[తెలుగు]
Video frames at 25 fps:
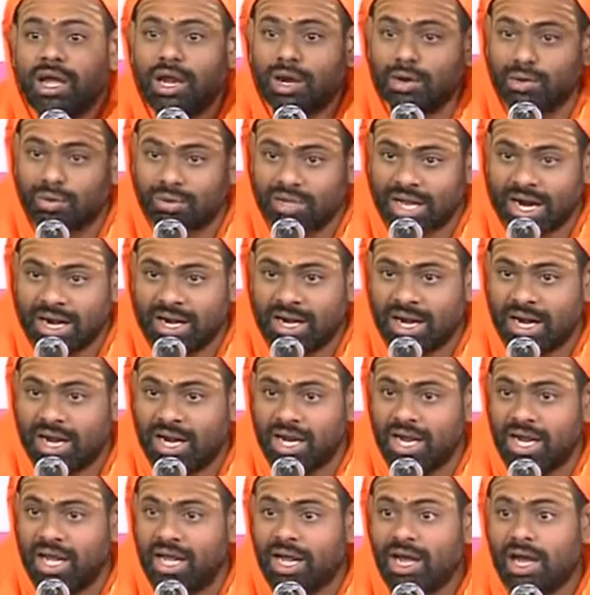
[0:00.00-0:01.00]
ఇటు
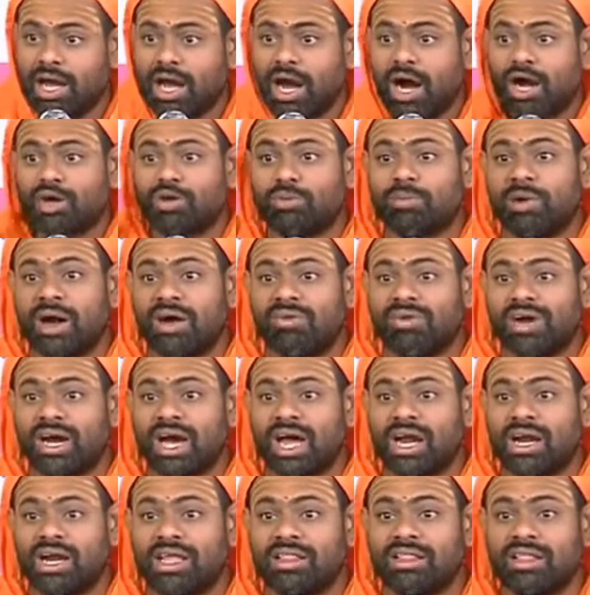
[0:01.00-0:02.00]
తండ్రిని అటు
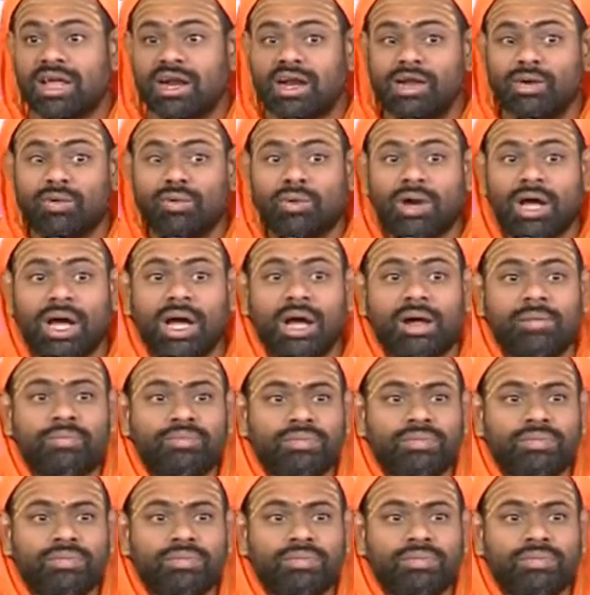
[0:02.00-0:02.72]
మామగారిని ఇద్దరిని కూడా